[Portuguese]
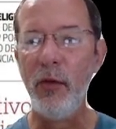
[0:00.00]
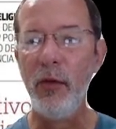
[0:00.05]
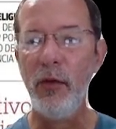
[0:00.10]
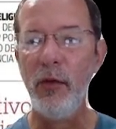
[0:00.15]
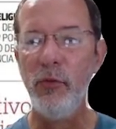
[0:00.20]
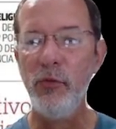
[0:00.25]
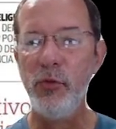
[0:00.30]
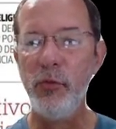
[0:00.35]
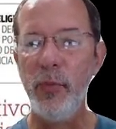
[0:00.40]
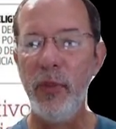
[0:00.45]

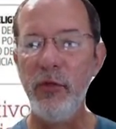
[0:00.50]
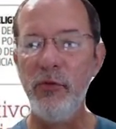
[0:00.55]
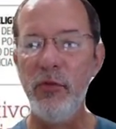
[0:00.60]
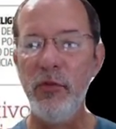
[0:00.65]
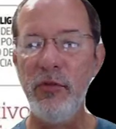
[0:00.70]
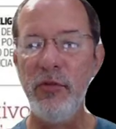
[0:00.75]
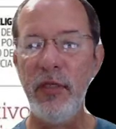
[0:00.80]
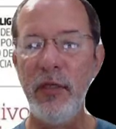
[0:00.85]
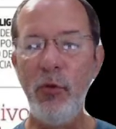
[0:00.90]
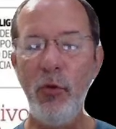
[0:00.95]
os
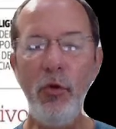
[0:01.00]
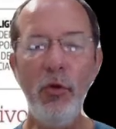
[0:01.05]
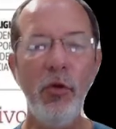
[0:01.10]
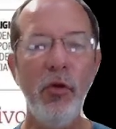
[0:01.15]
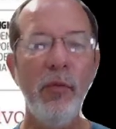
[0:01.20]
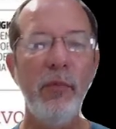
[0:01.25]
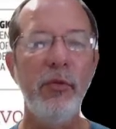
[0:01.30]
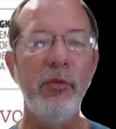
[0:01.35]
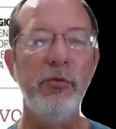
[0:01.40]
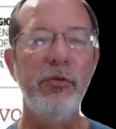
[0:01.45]
prejuízos
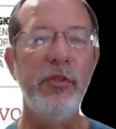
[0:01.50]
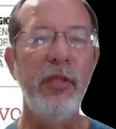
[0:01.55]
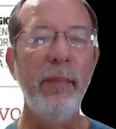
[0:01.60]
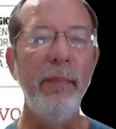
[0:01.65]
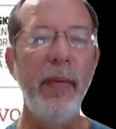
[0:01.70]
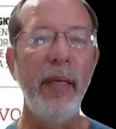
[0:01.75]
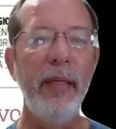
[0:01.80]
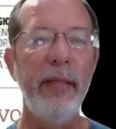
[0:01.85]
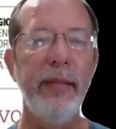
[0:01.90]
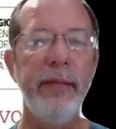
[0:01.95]
econômicos
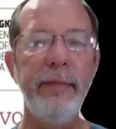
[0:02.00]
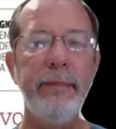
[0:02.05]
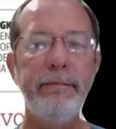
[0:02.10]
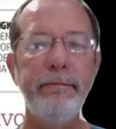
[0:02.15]
também, né?